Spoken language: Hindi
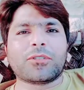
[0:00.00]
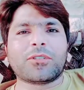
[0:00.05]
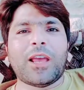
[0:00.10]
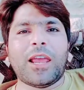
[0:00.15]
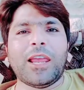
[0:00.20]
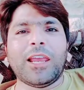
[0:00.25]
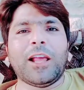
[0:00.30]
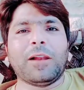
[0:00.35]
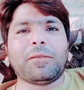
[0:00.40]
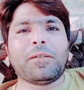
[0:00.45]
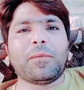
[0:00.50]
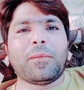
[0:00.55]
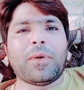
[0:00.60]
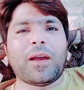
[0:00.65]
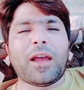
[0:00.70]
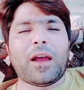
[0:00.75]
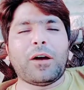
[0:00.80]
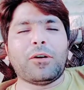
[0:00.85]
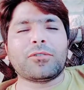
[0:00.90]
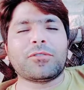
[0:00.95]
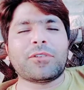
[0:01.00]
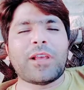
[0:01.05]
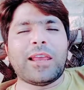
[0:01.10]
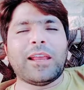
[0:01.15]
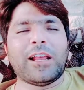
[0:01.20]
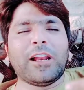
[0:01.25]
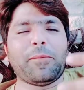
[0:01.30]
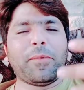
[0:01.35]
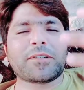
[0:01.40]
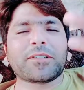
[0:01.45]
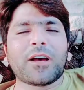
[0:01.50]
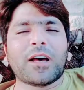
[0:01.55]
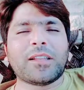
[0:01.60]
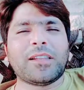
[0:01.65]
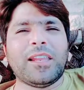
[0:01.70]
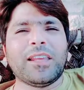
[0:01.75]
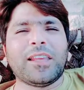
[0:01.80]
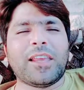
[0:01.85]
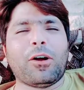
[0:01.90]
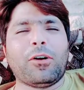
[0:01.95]
साइकिल पे मैं आया हूँ साइकिल पे साथ
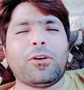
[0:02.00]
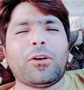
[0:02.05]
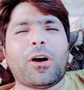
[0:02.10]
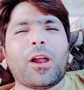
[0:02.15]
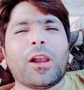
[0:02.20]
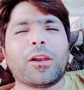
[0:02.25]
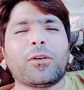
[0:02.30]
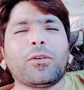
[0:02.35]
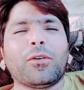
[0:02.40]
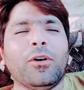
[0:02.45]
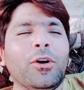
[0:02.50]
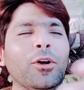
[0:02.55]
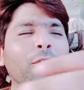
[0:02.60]
लेके आऊँ डॉल को